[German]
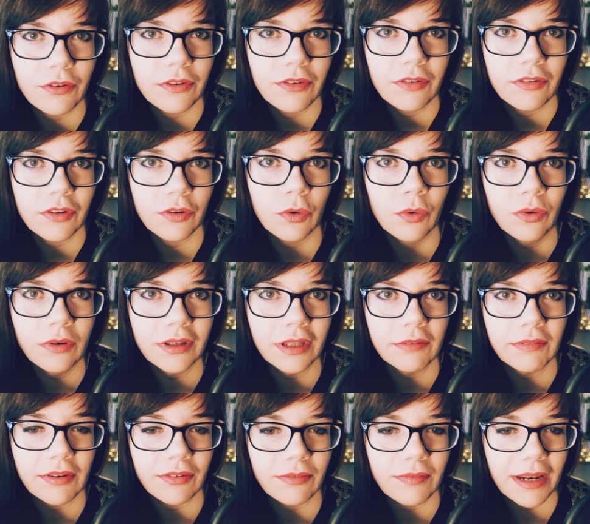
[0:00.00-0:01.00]
40 Sekunden
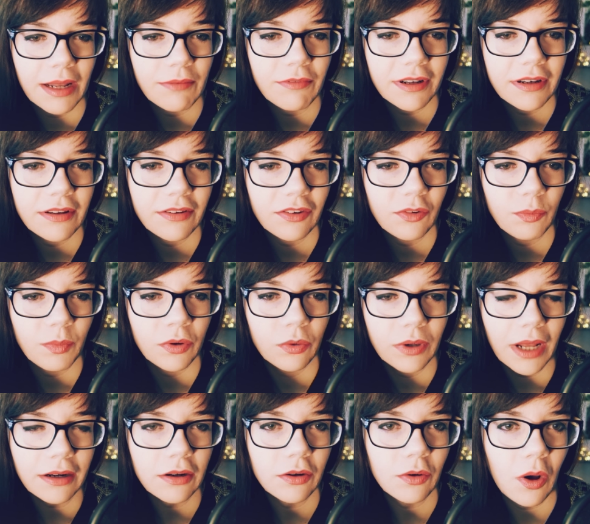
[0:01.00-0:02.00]
gewesen wären, einfach dieses, ich bin
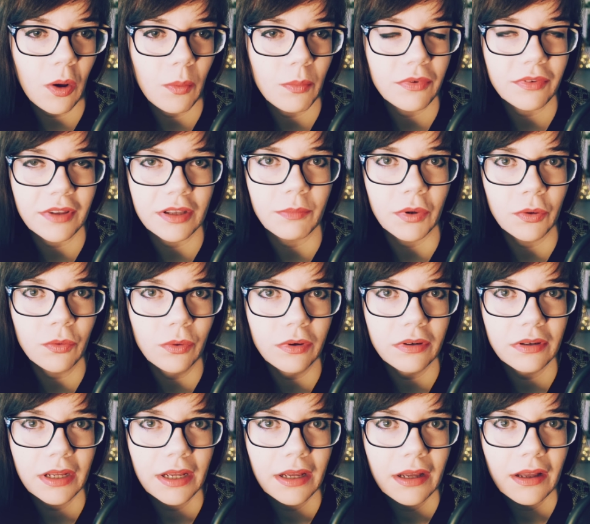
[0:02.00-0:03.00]
gut angekommen, es geht mir
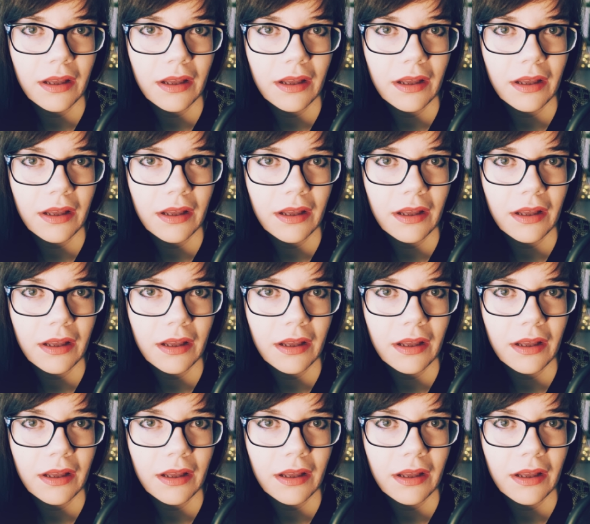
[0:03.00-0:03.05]
gut,